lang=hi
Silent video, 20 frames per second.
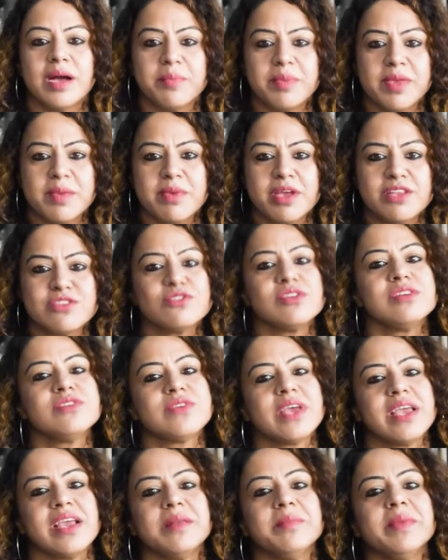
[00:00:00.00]
आपकी मेंस्ट्रुअल
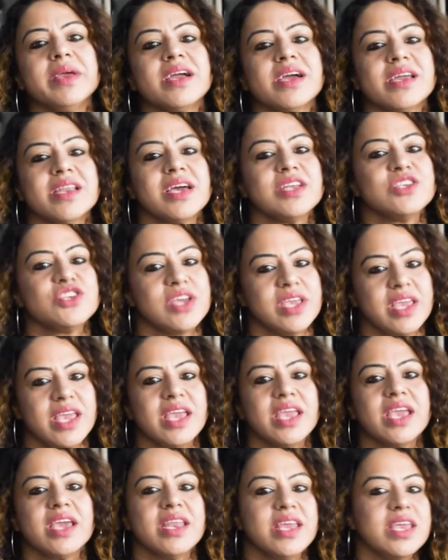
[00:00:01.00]
साइकिल में करना चाहिए
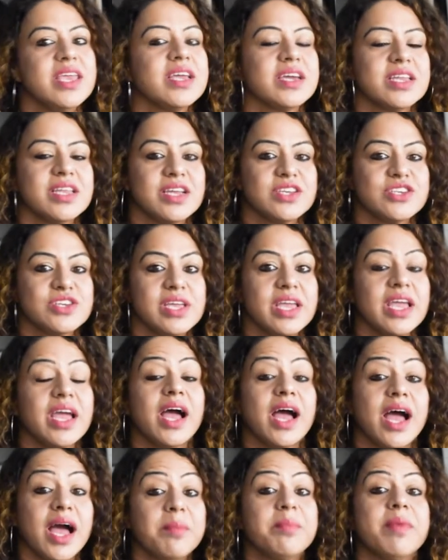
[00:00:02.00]
कि नहीं करना चाहिए
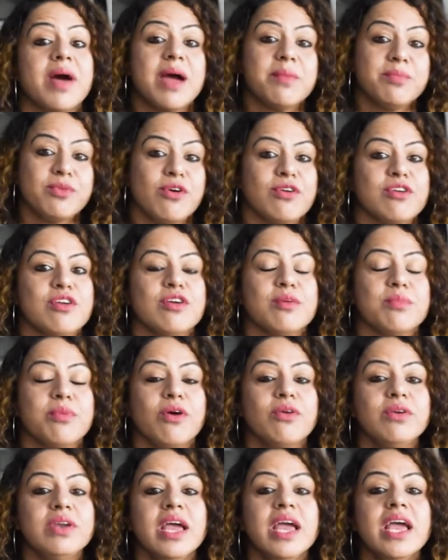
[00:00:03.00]
अब आई एम टॉकिंग
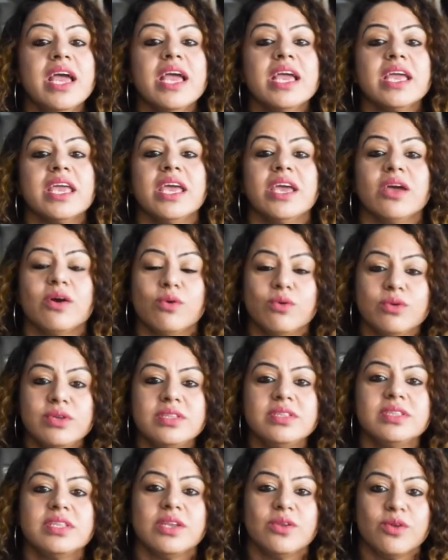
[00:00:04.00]
अबाउट कि
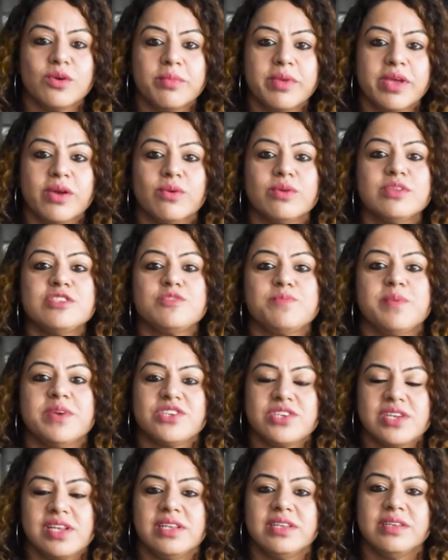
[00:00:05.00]
उन दिनों में उन
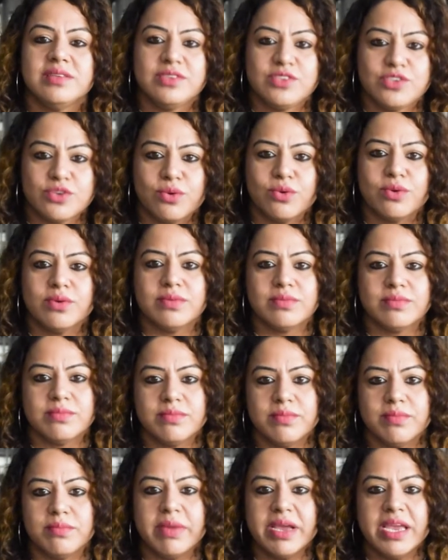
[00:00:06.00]
स्पेशल जो
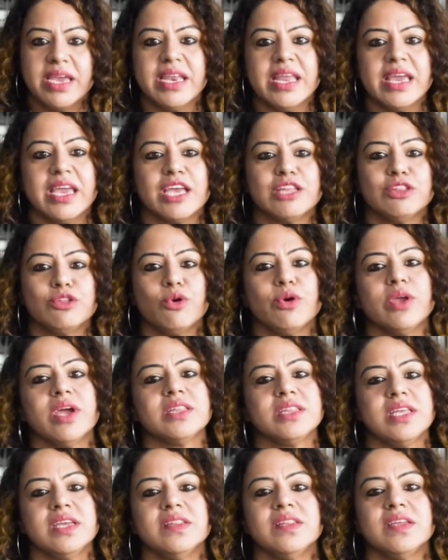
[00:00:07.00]
महीने के दो या
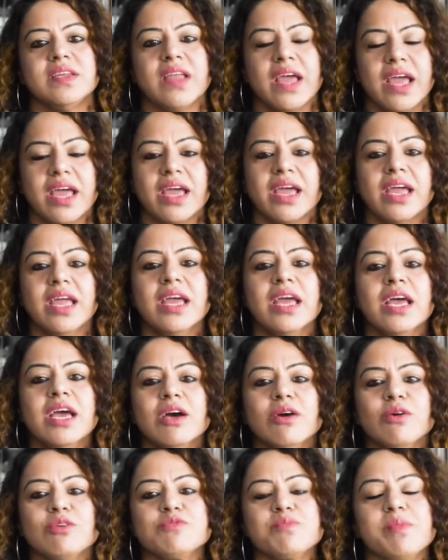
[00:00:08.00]
तीन दिन
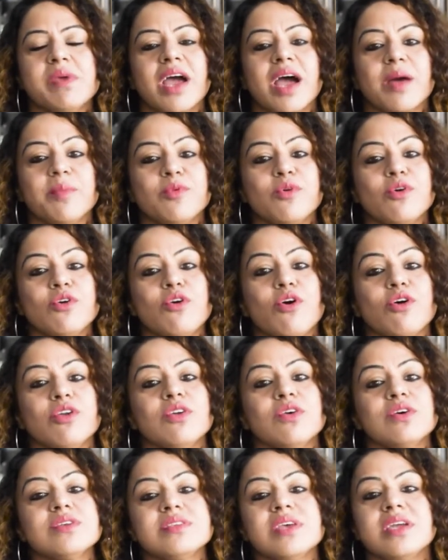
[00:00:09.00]
हैं उसमें आपको कौन
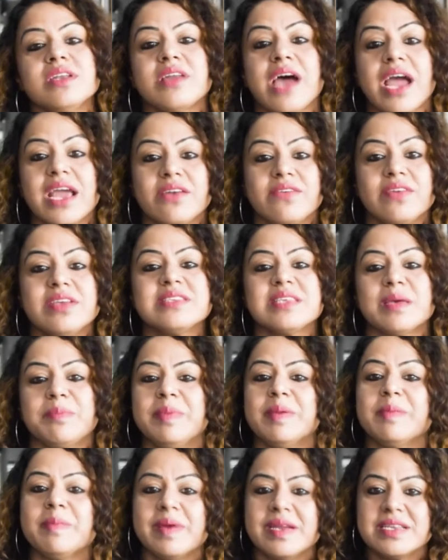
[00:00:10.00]
कौन से डाइटरी
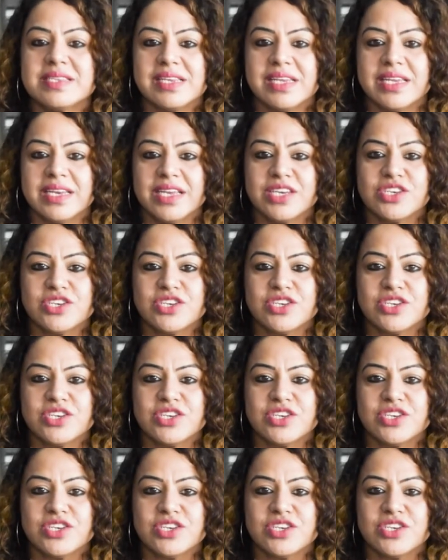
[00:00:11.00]
सप्लीमेंट्स लेने